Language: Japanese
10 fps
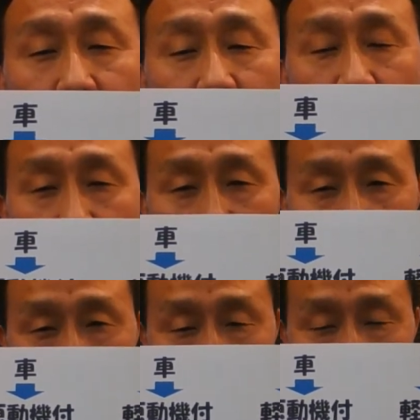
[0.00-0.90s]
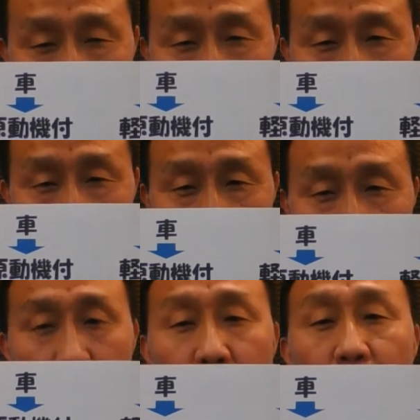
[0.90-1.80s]
原動機付き自転
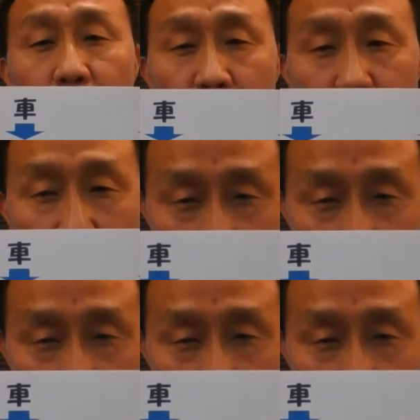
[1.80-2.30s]
車も車